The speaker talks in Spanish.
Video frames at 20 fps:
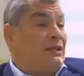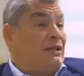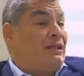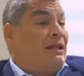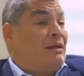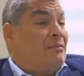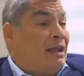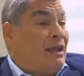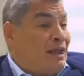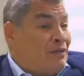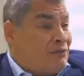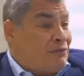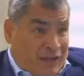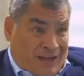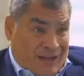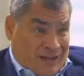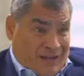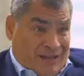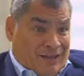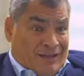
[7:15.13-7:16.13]
con tanta mala
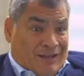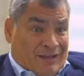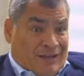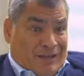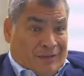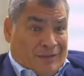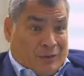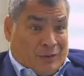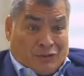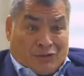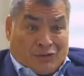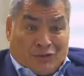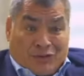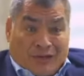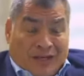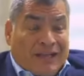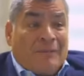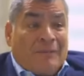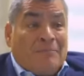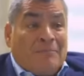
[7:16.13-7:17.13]
fe. Porque si usted